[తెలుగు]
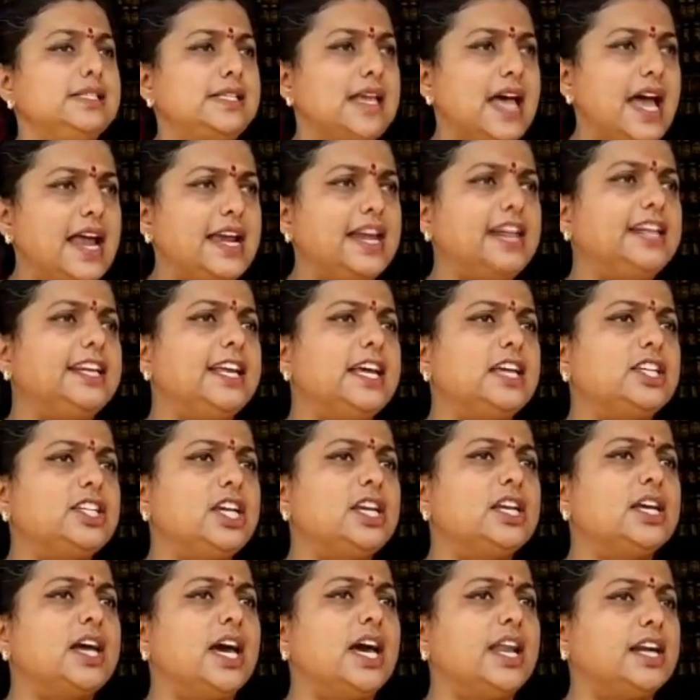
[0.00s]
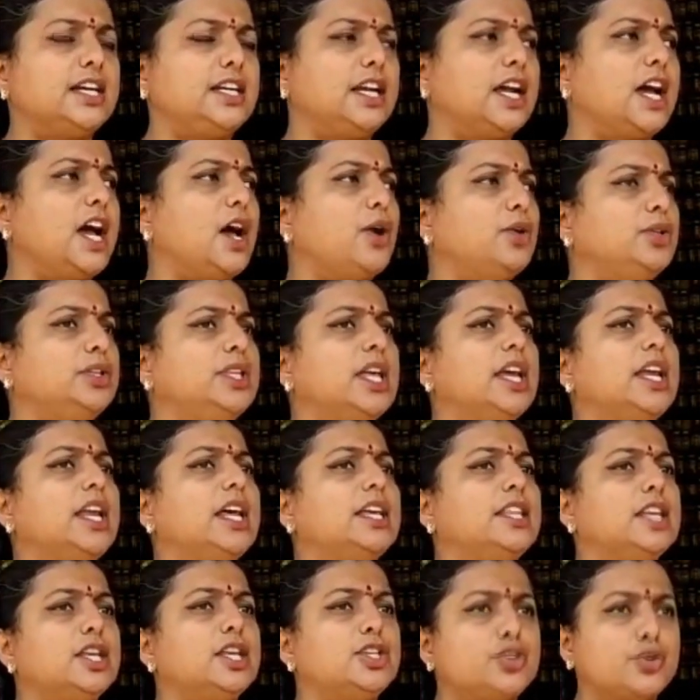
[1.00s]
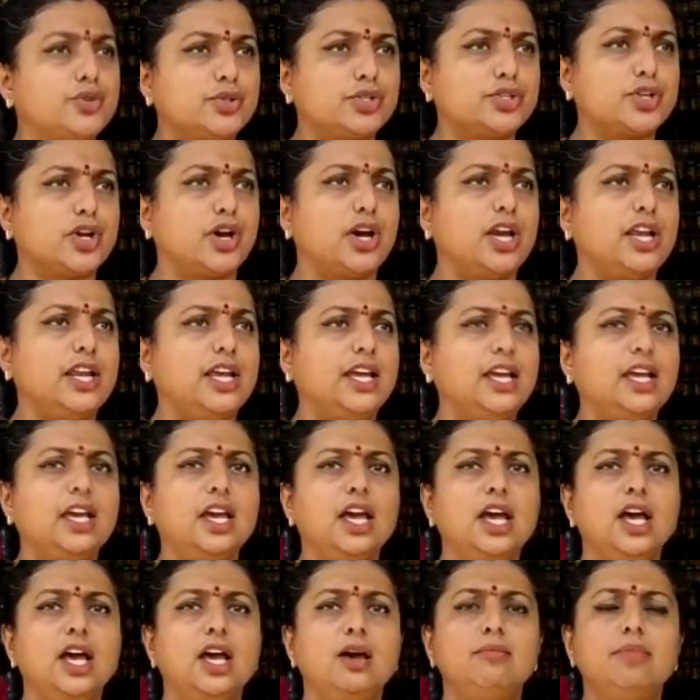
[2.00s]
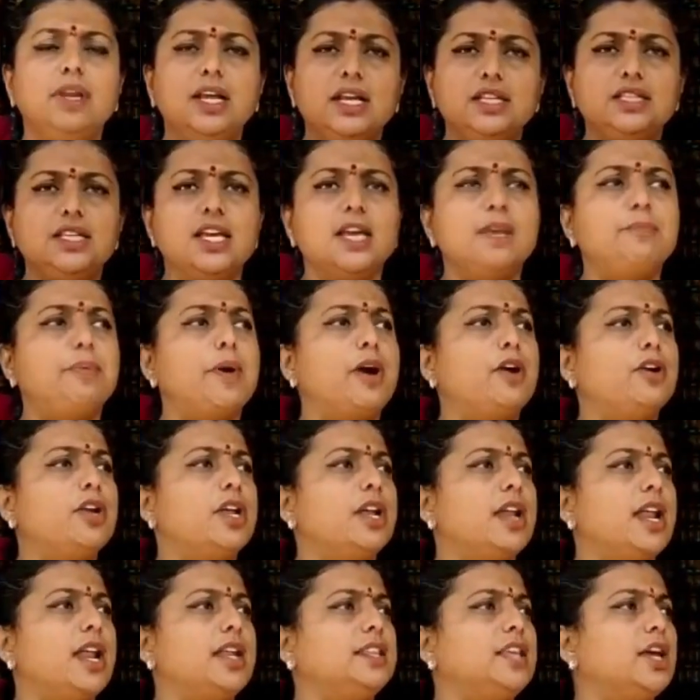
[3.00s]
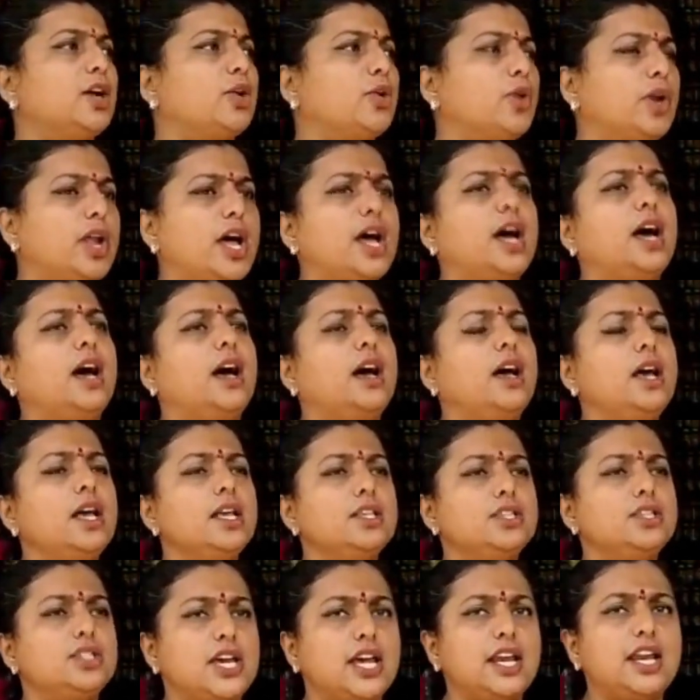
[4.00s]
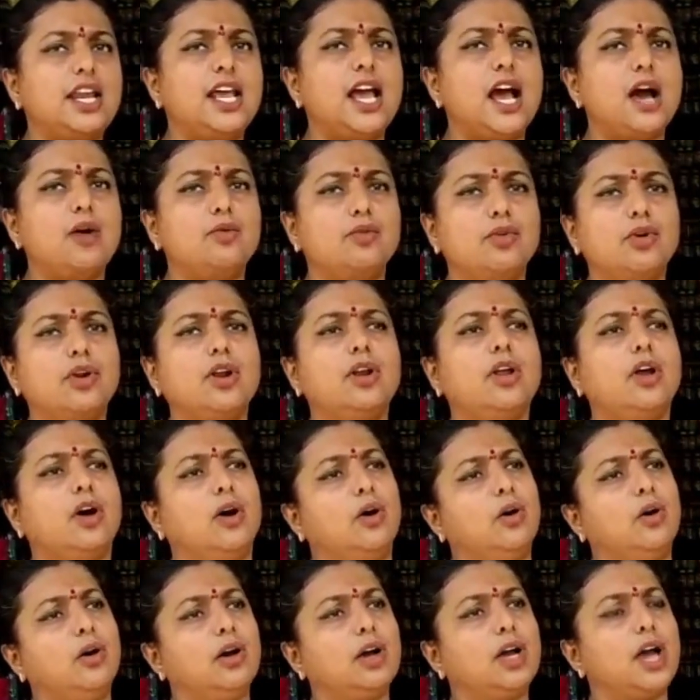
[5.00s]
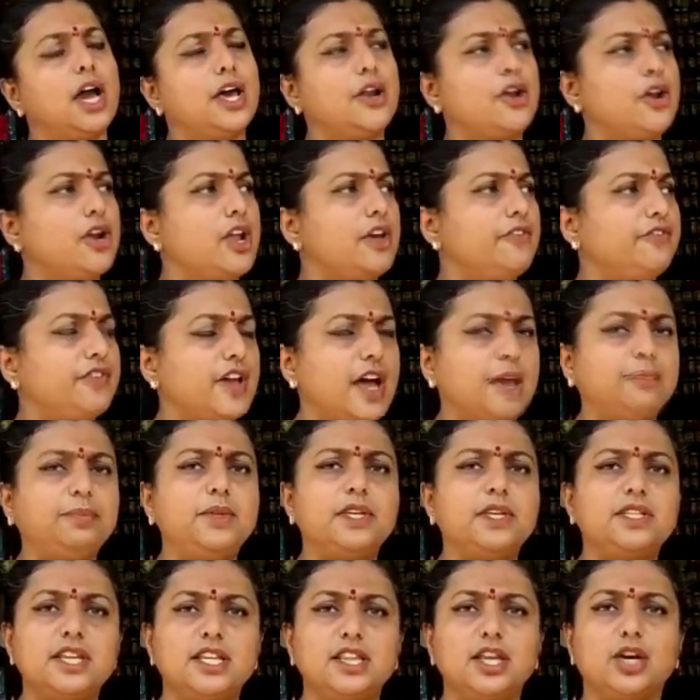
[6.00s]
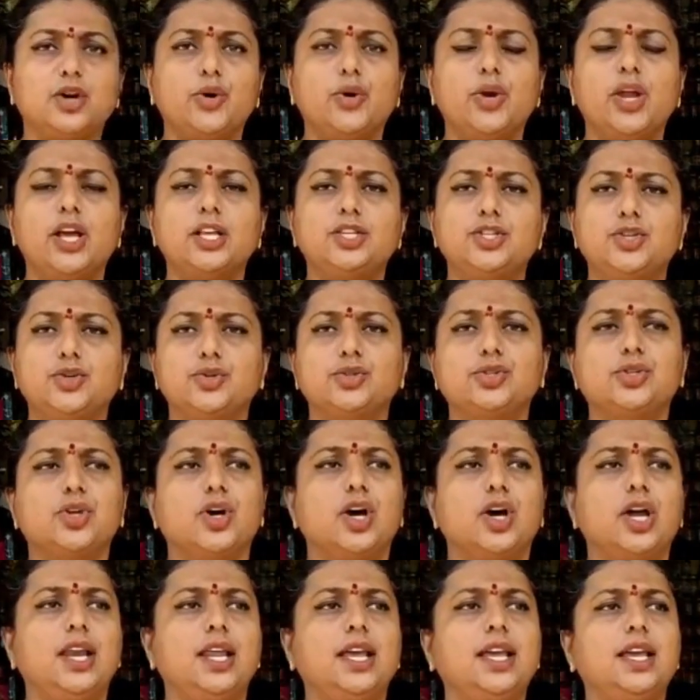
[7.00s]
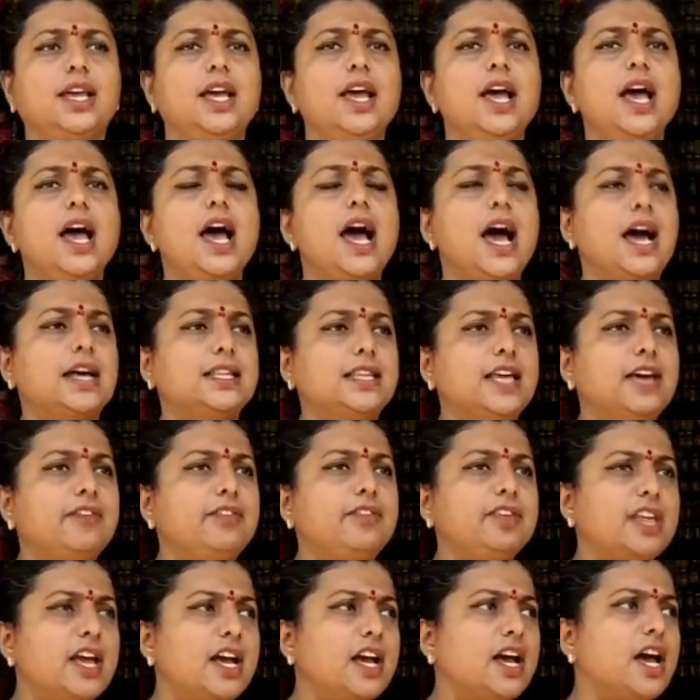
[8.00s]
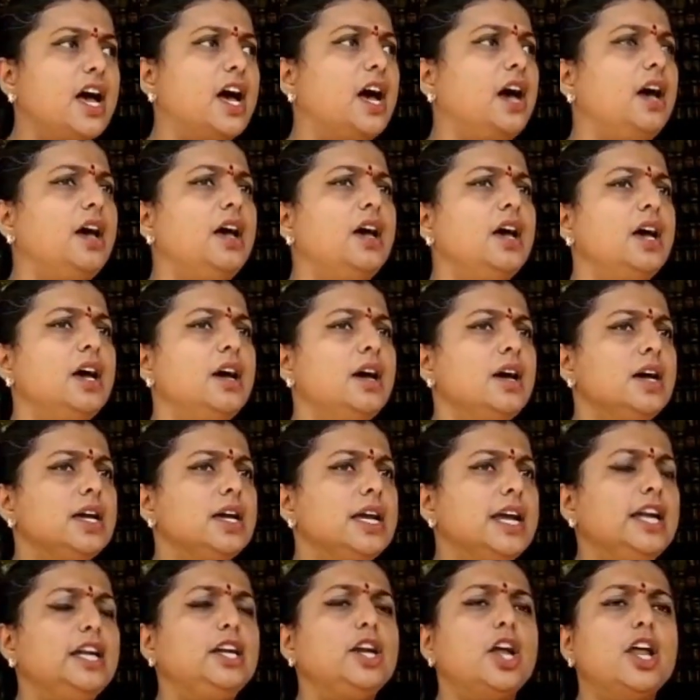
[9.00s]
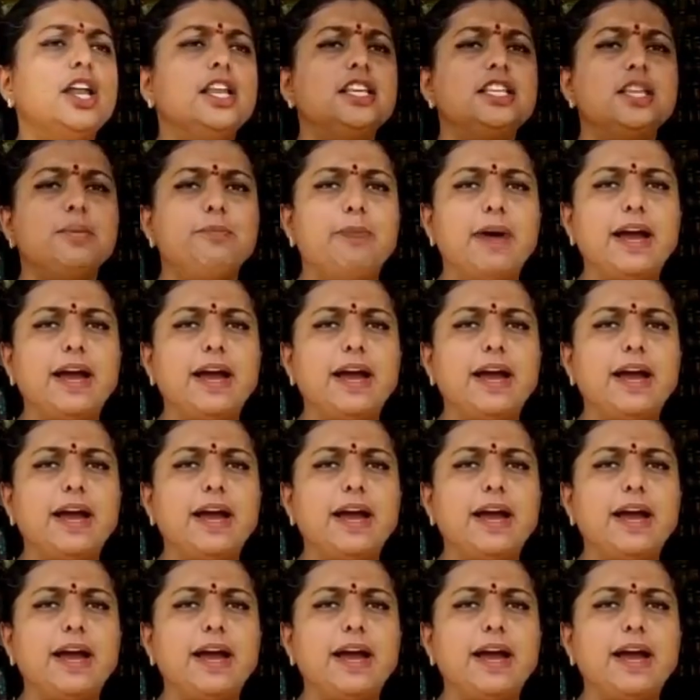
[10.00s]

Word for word: శానిటేషన్ కరెక్ట్గా ఉందా లేదా చూసుకోవాలి బ్లీచింగ్ పౌడర్ అంతా కూడా చల్లి ఆ ఊర్లో కరోనా వ్యాప్తి చెందకుండా చూసుకోవాలి అదే విధంగా ఇంట్లో నుంచి